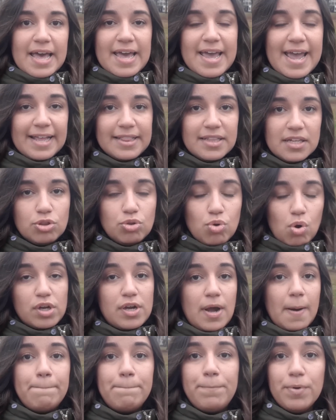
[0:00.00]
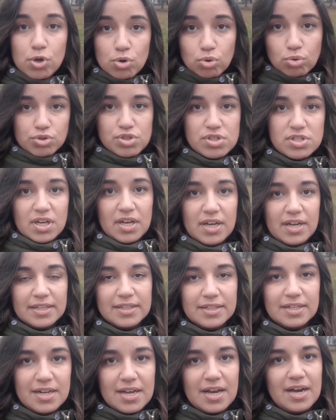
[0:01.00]
это только плюс
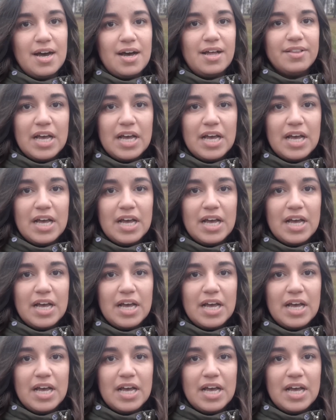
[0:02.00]
для